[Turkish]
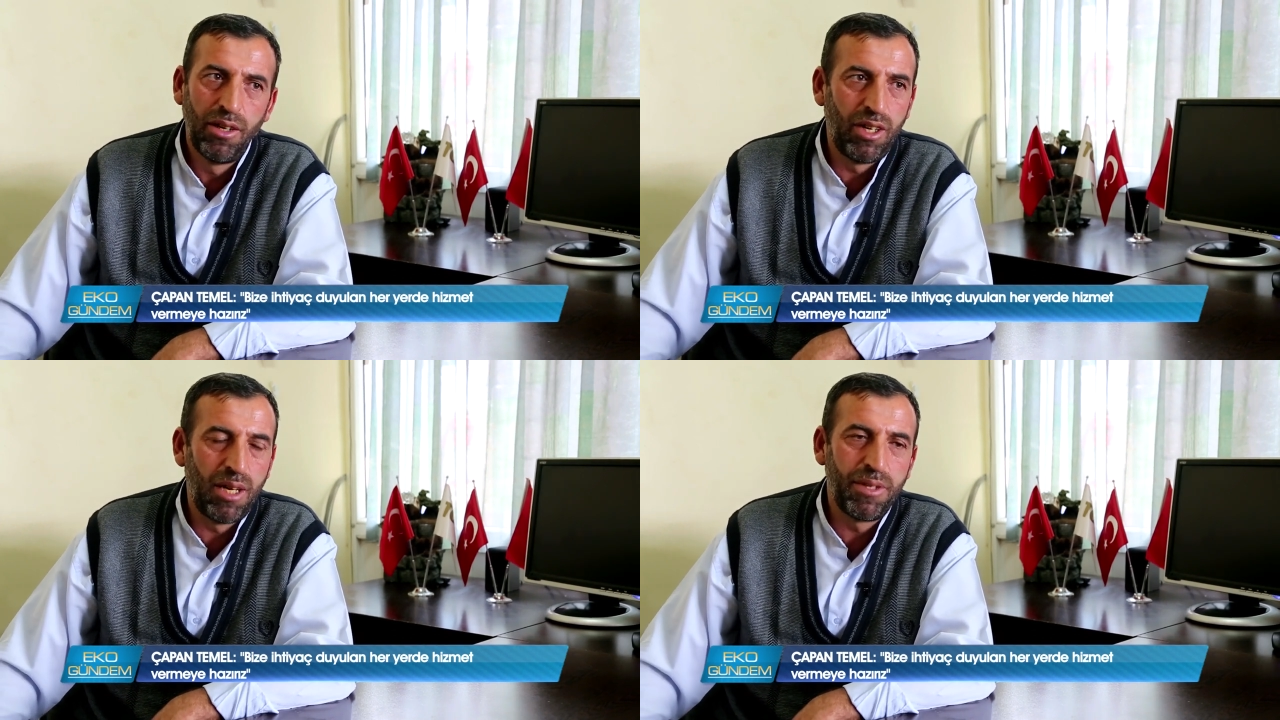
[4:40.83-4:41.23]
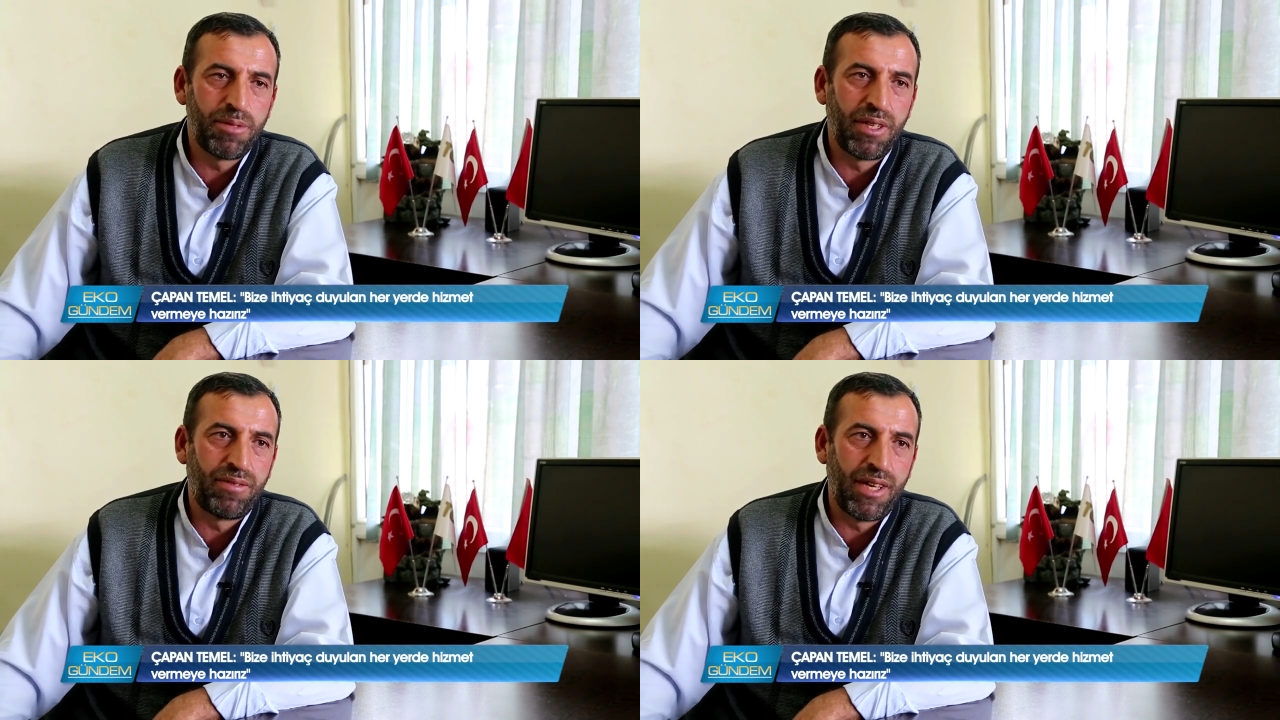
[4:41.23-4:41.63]
Öyle bir
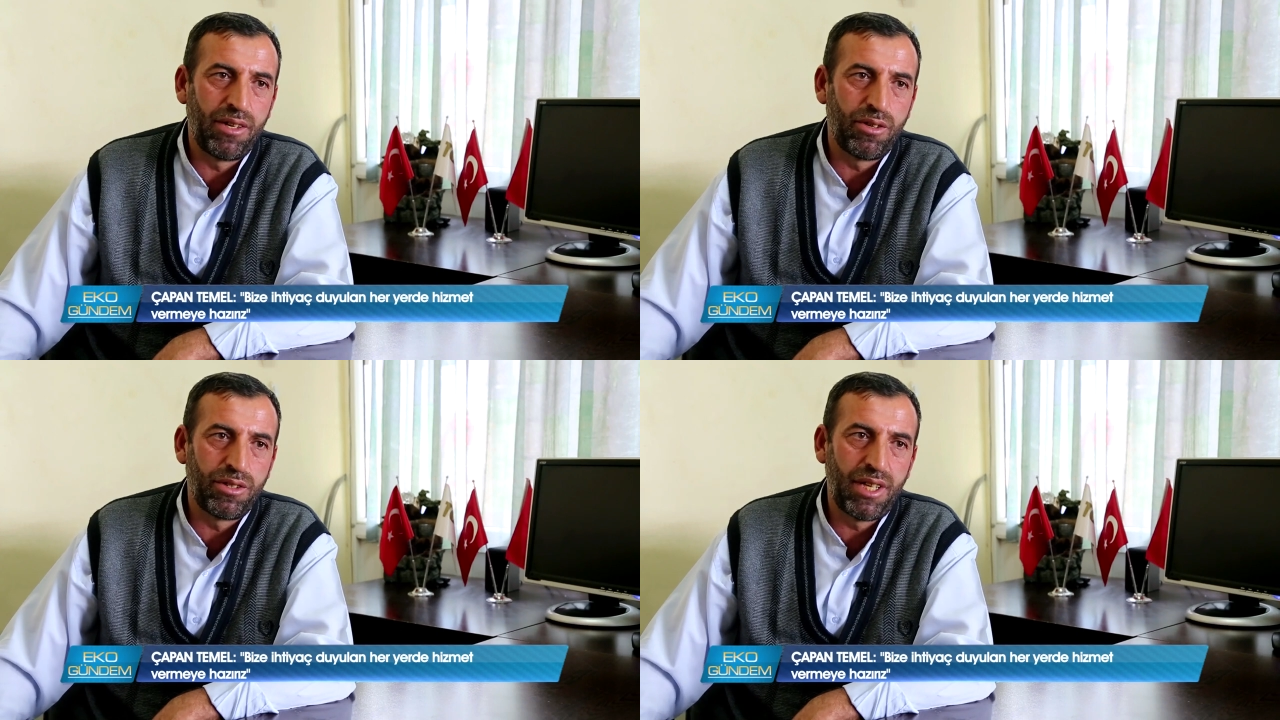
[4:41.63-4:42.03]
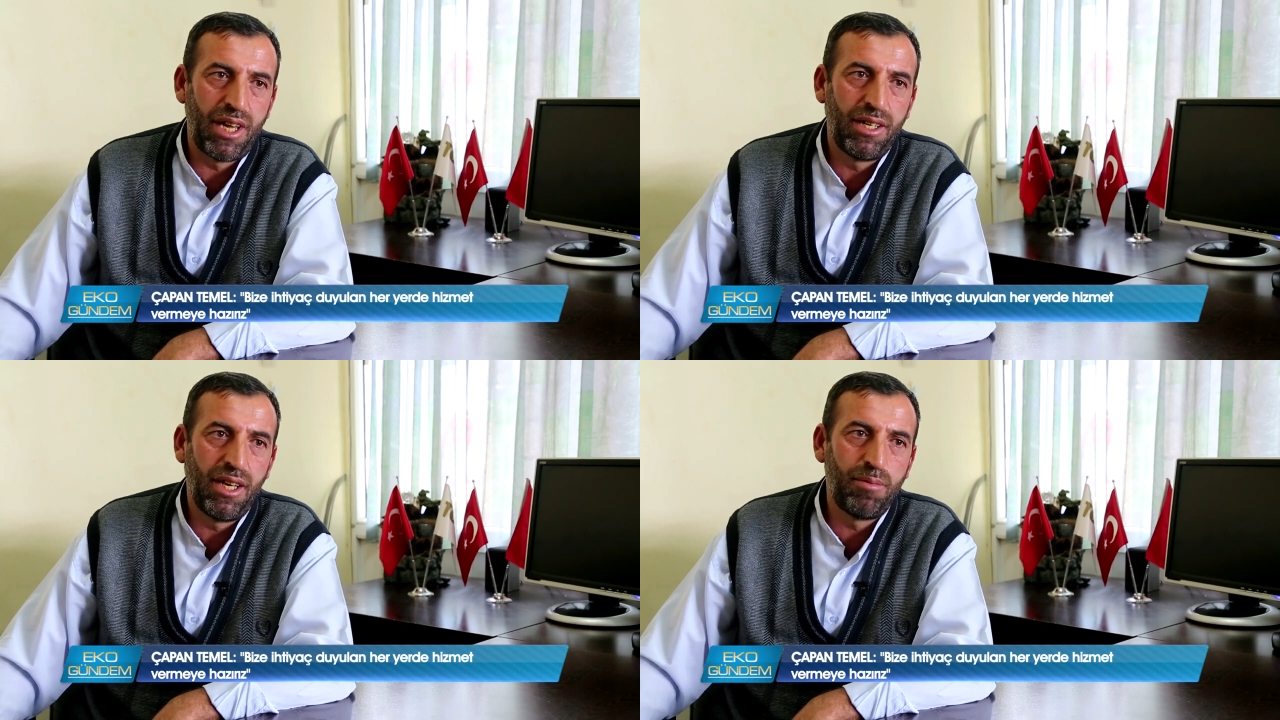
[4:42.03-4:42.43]
hizmet veriyoruz
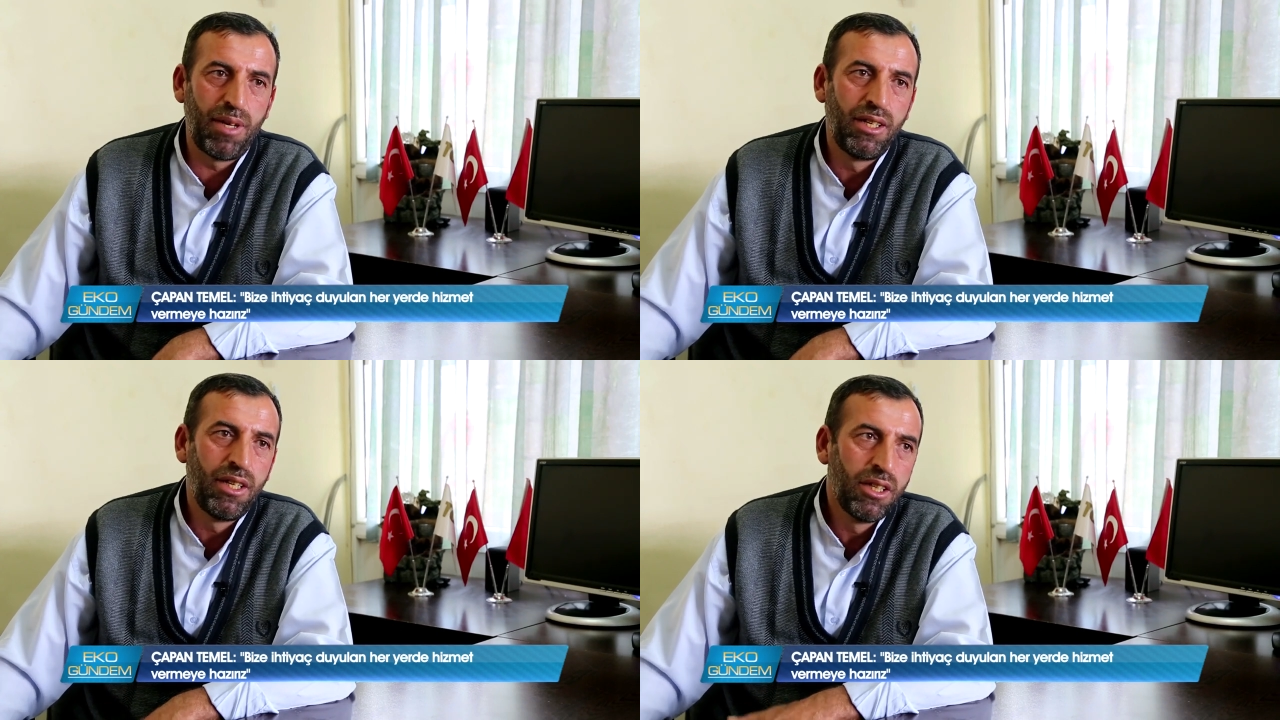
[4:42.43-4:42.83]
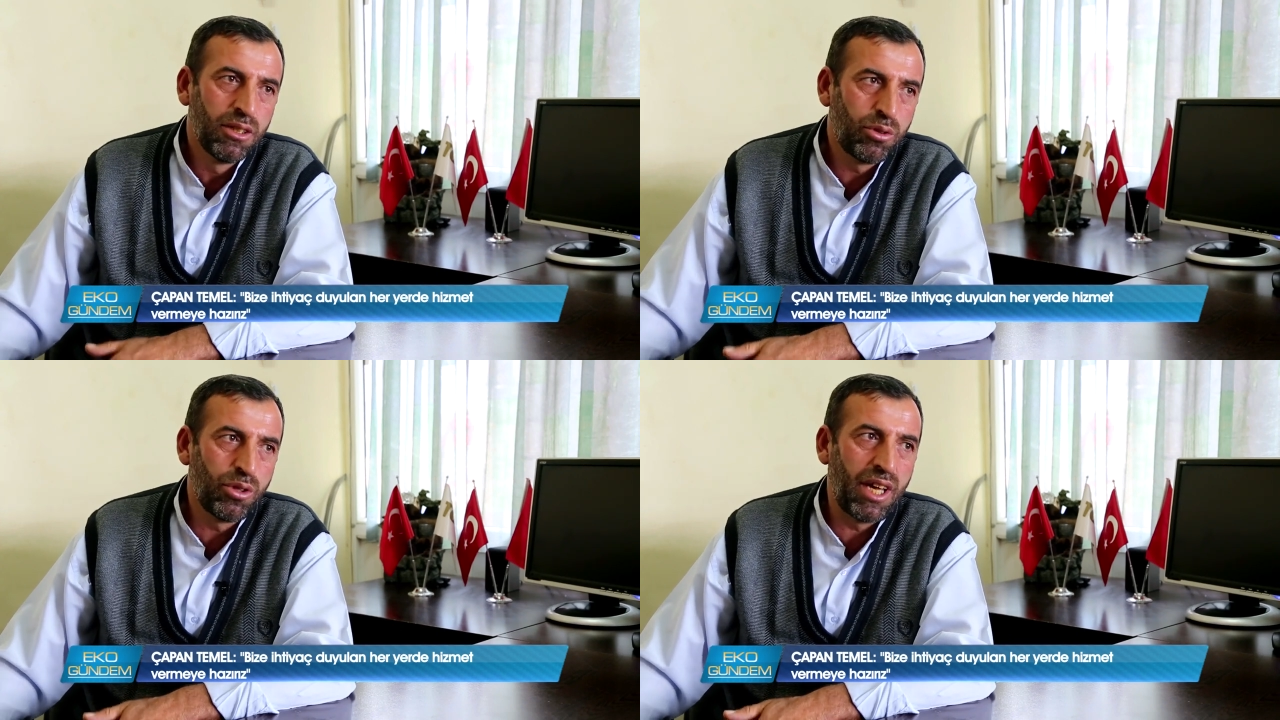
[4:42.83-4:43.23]
yani. Ama
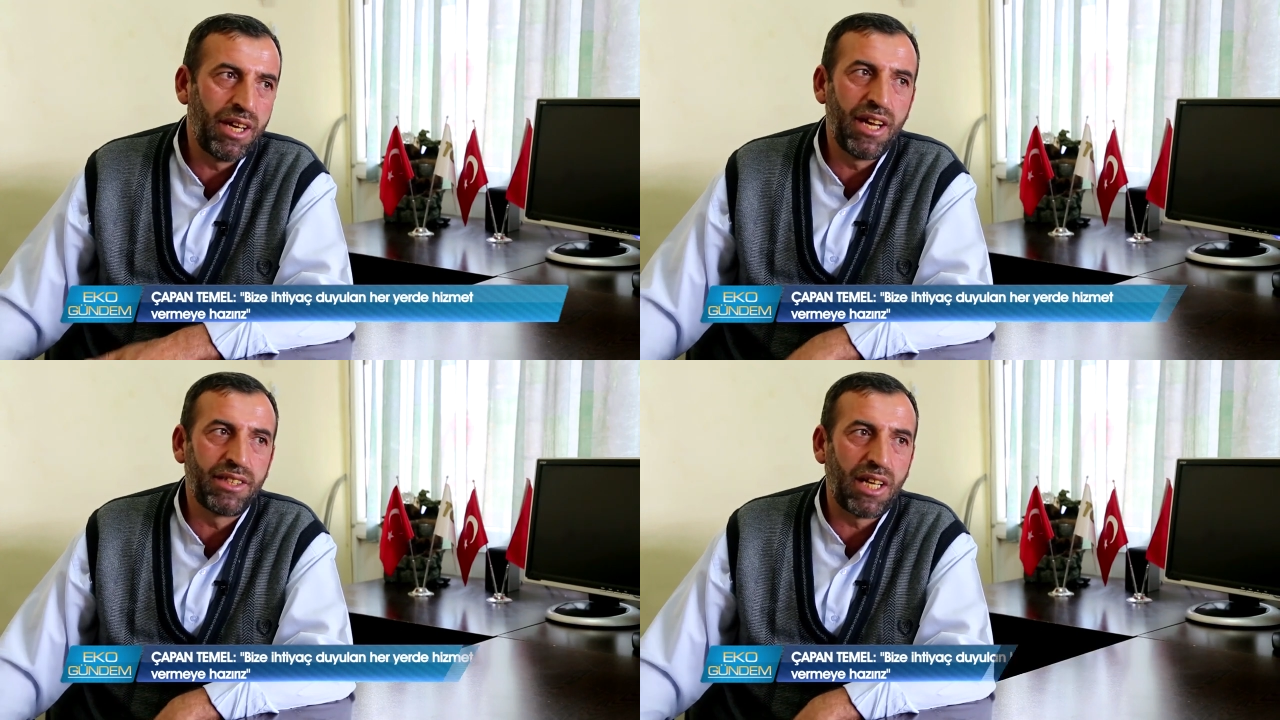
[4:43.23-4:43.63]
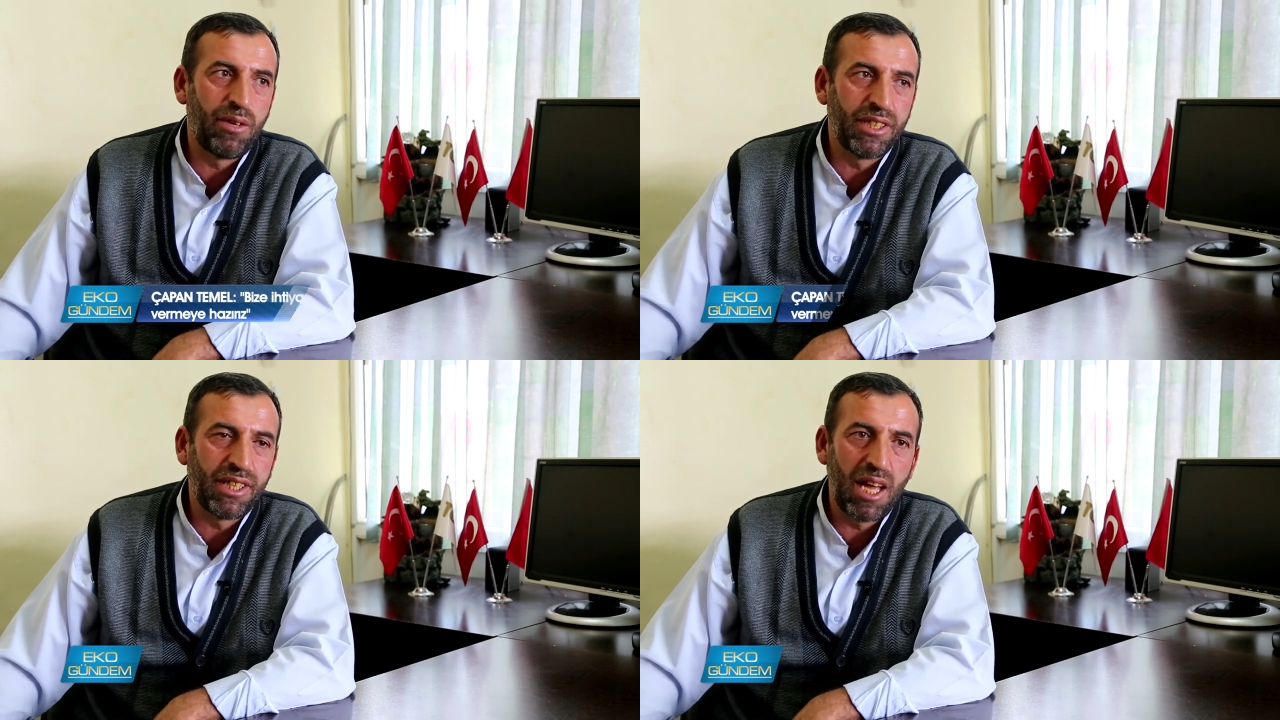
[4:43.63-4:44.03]
Türkiye'nin her
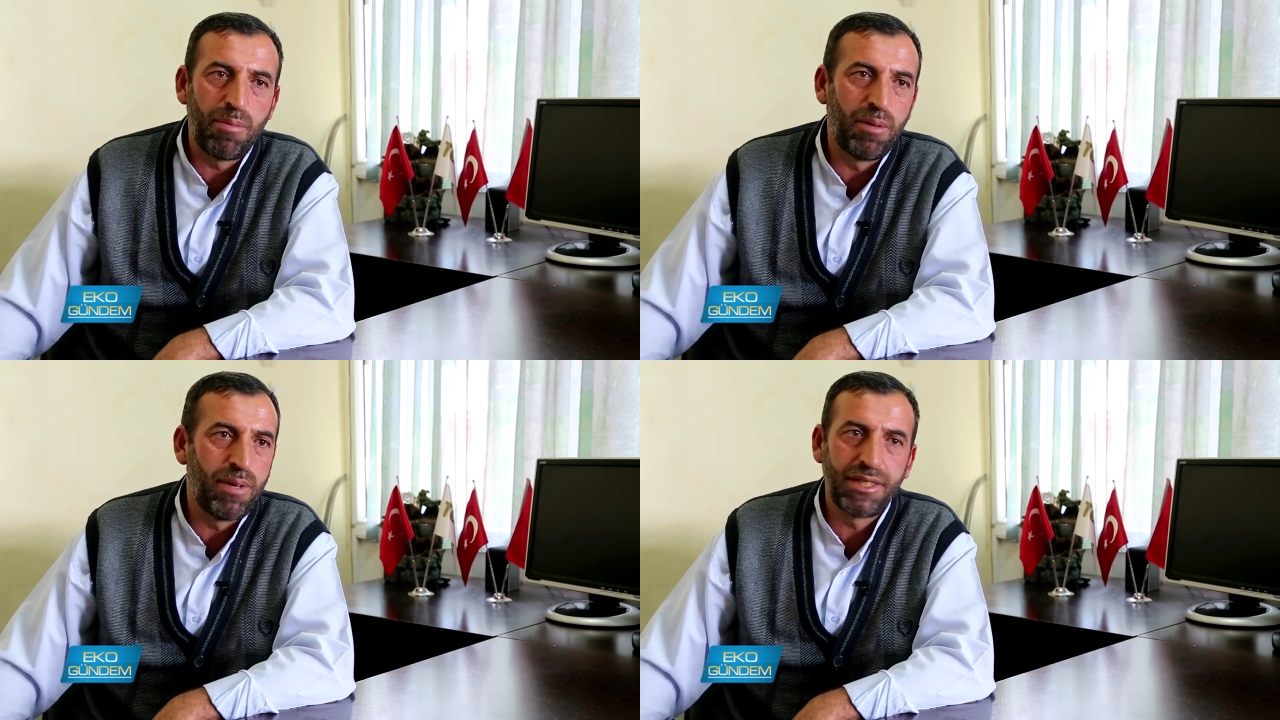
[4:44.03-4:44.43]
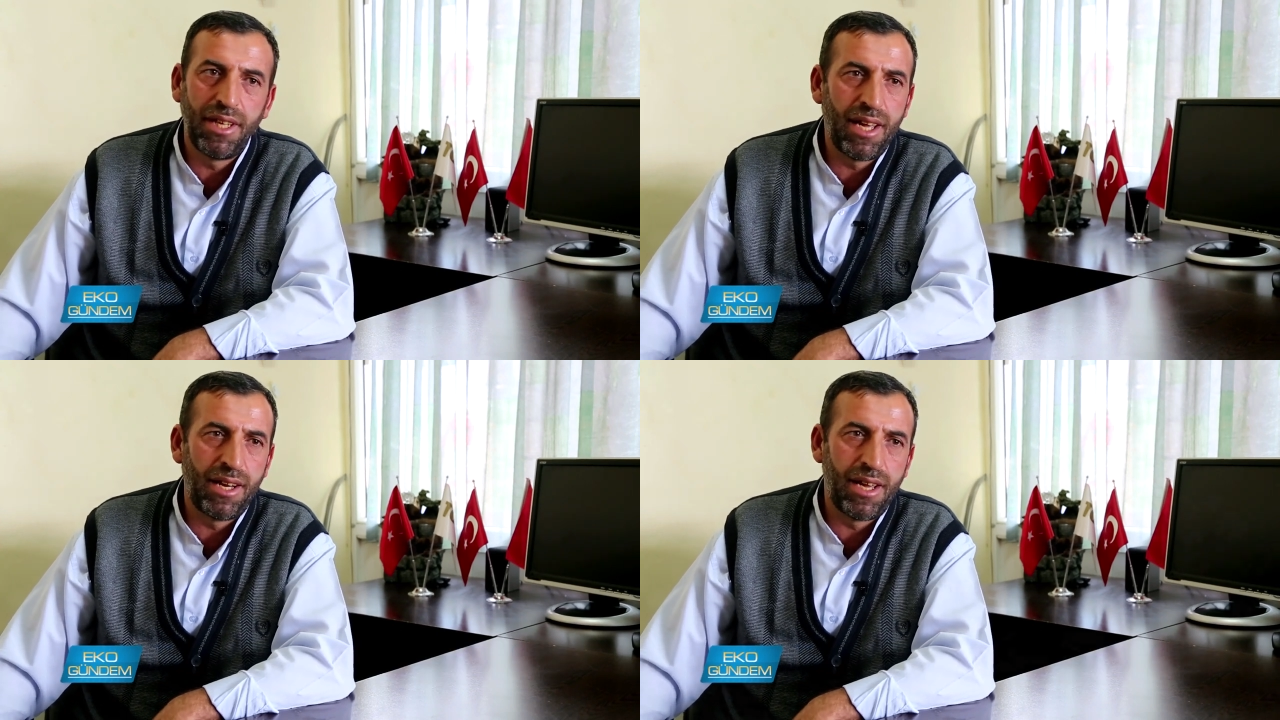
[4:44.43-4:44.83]
tarafında da
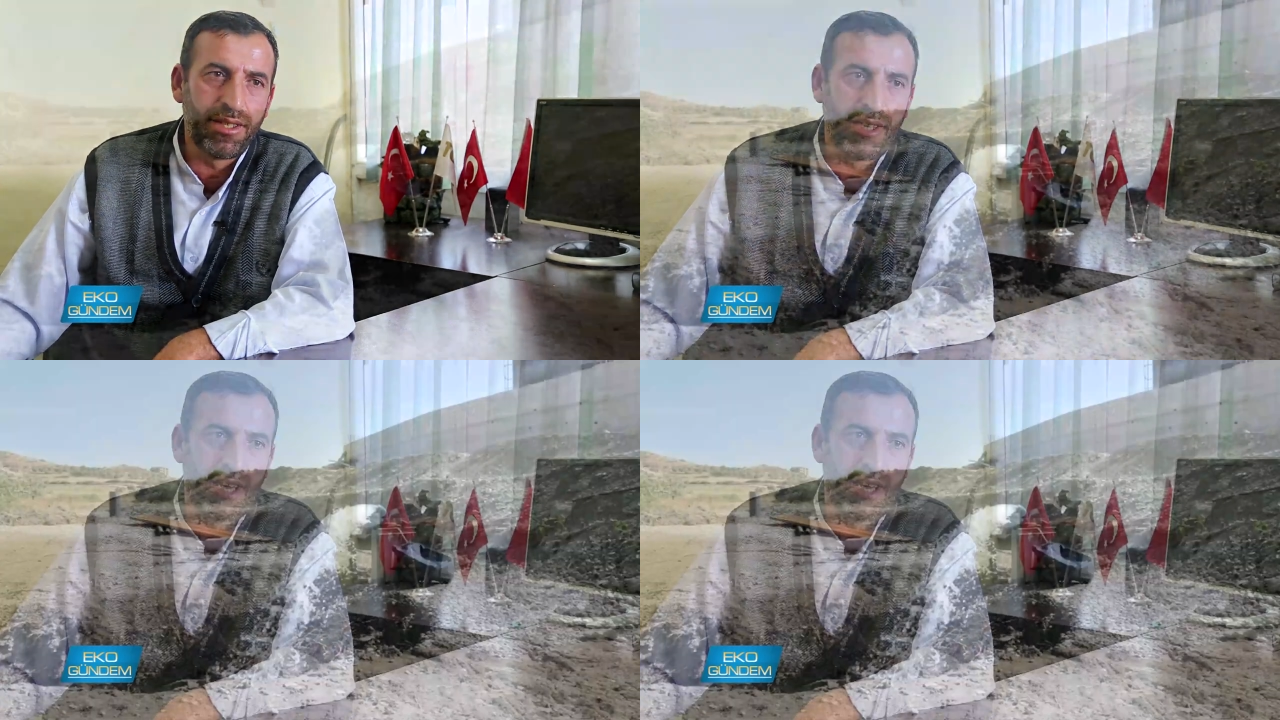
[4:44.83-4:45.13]
yapılmasına yanayız.